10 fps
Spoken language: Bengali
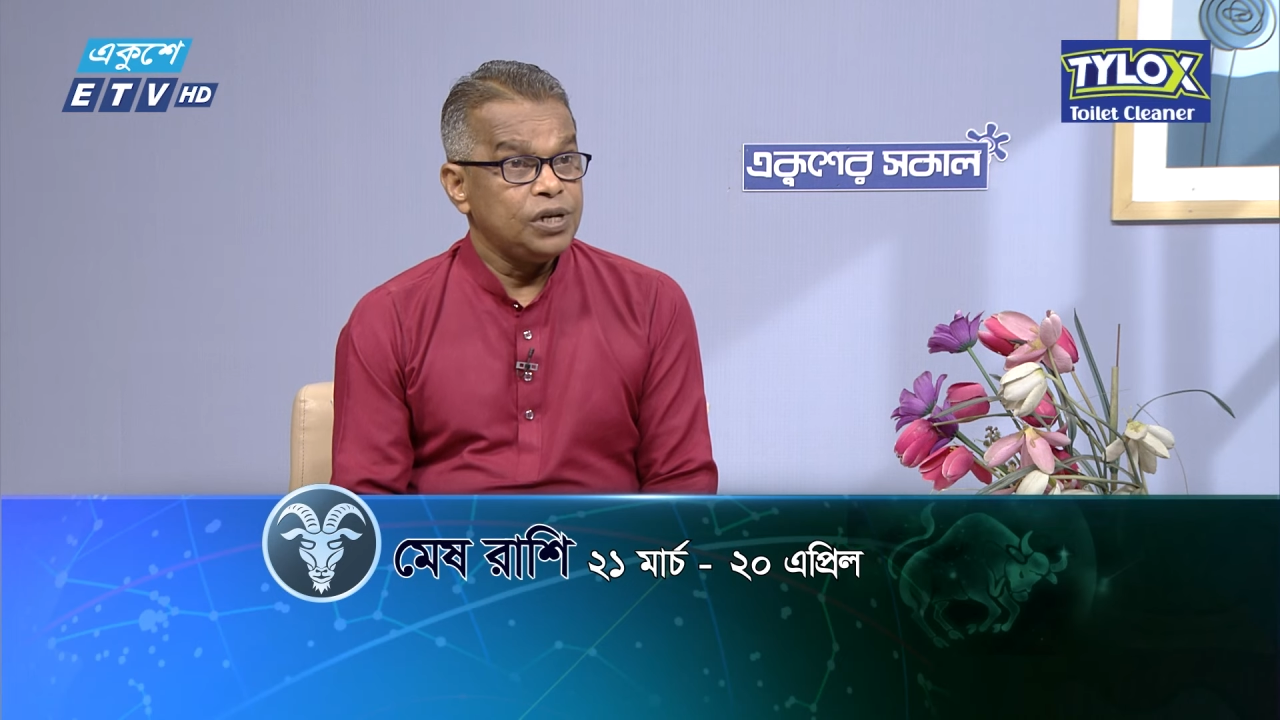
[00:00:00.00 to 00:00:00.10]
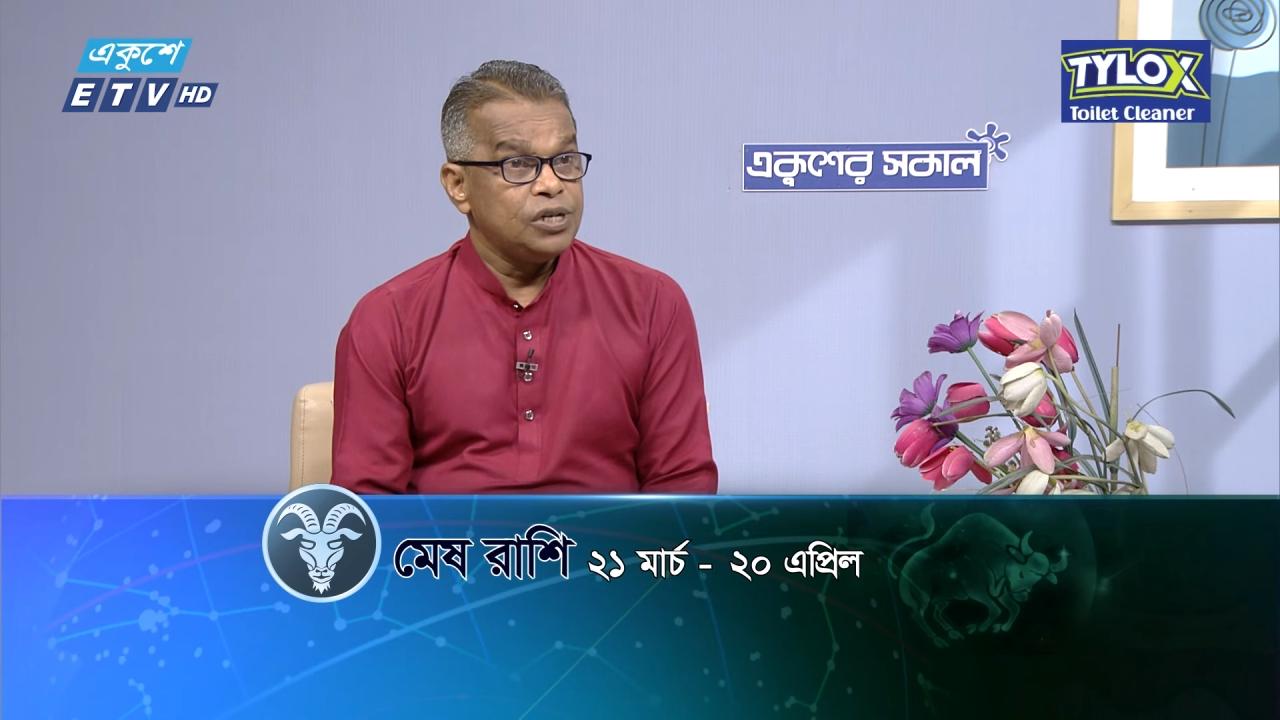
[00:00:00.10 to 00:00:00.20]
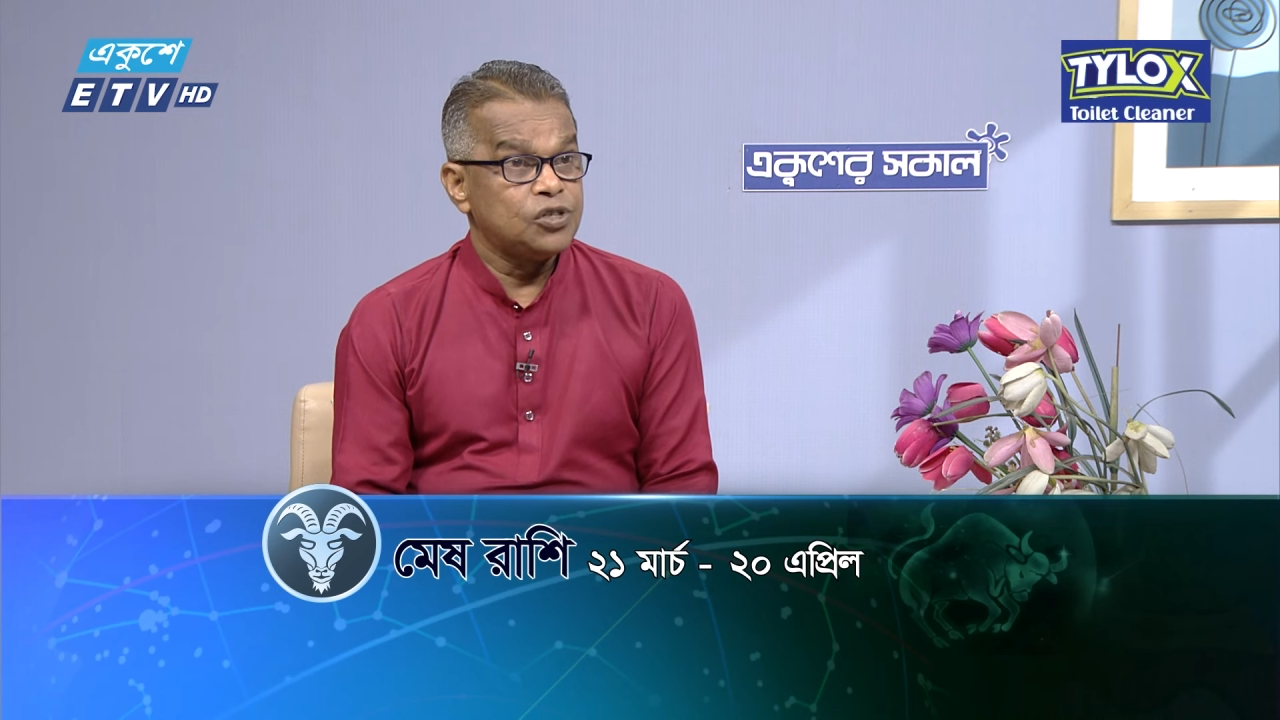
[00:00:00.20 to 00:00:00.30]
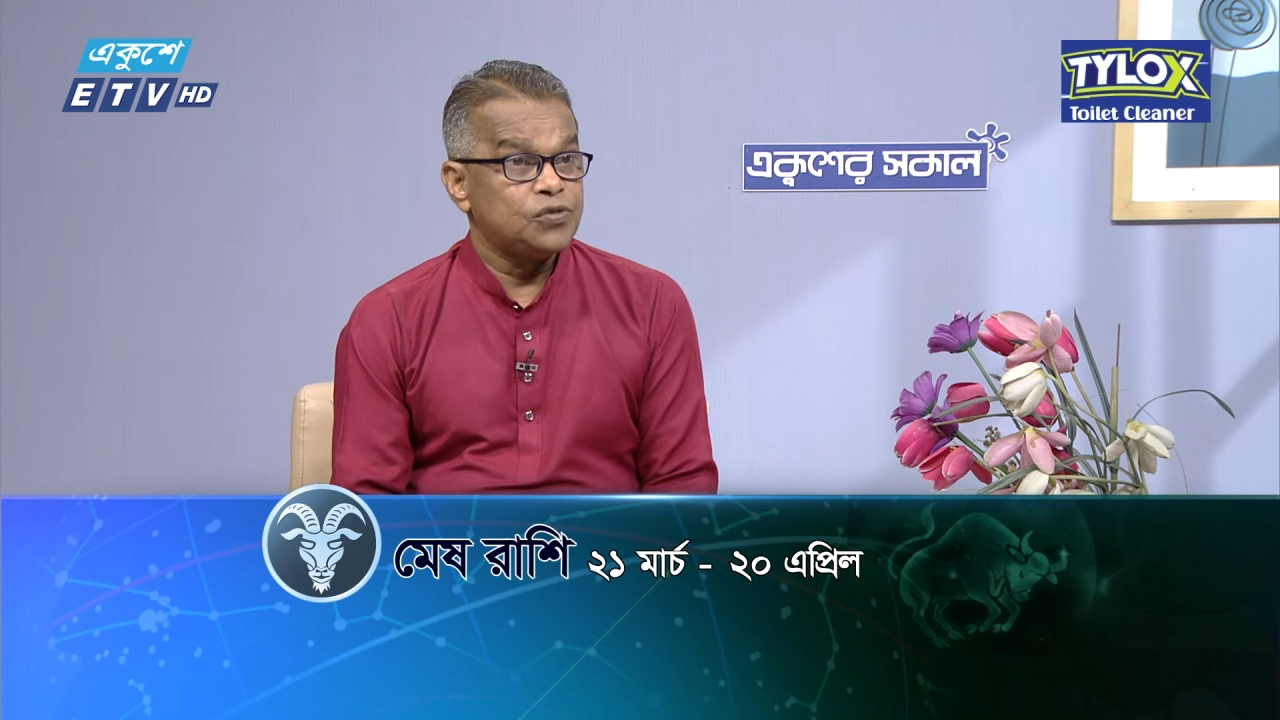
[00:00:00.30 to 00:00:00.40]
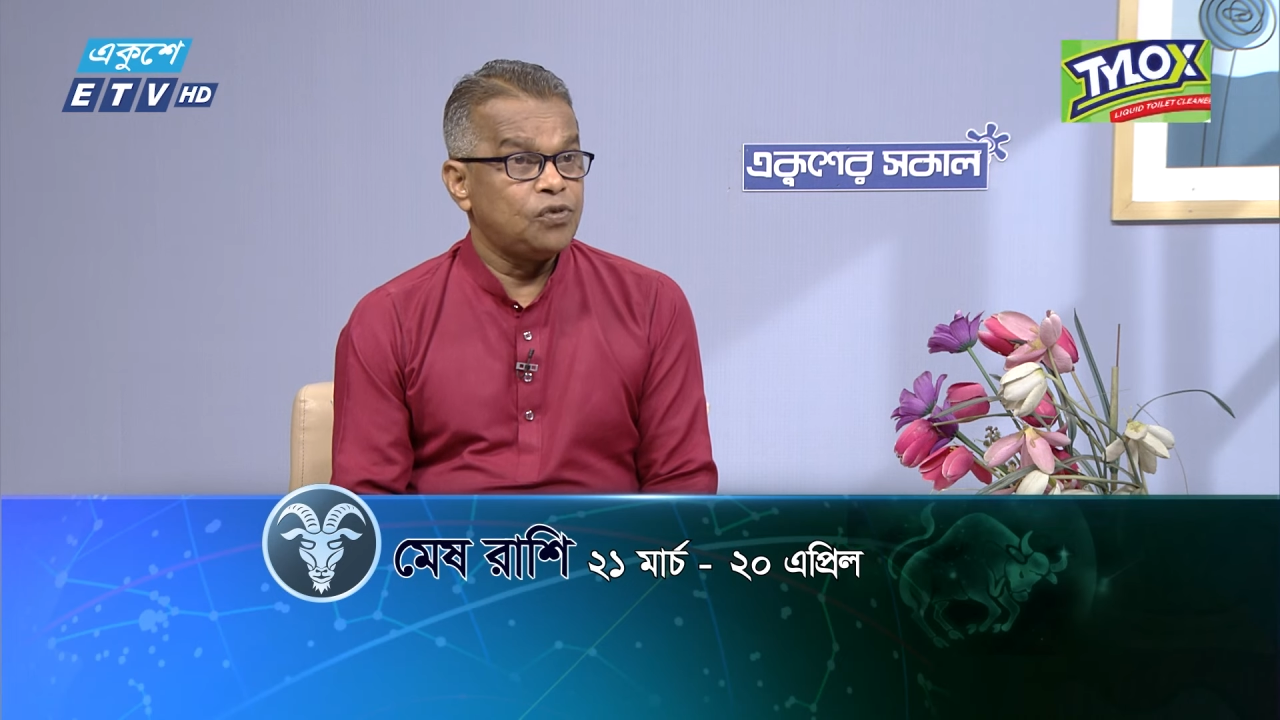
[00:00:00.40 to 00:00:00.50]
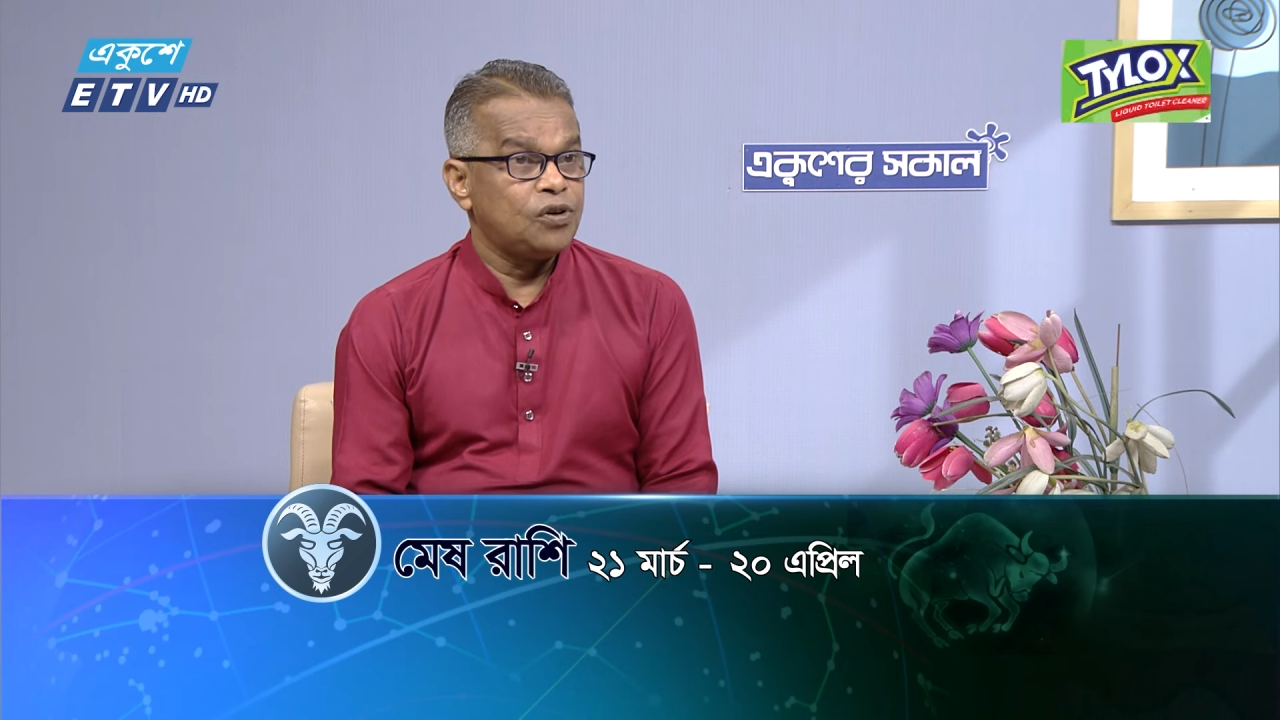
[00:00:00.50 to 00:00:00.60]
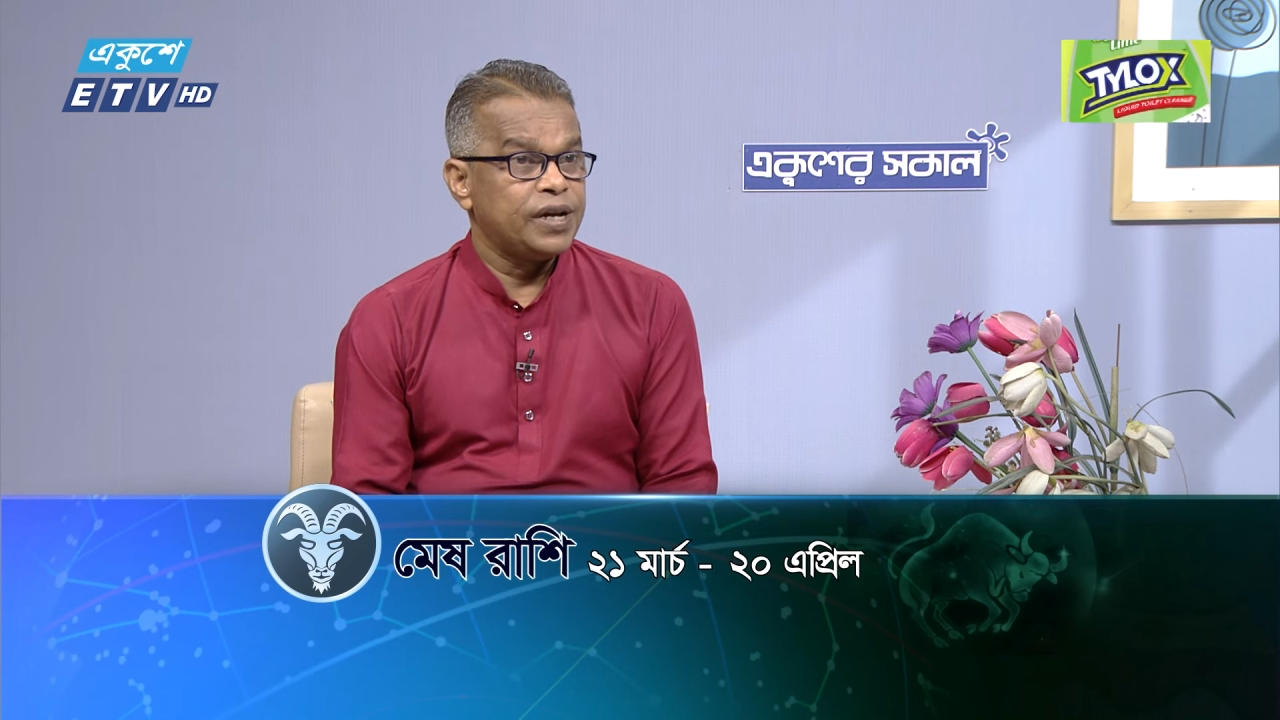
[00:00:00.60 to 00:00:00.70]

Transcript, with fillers: ইউজফুল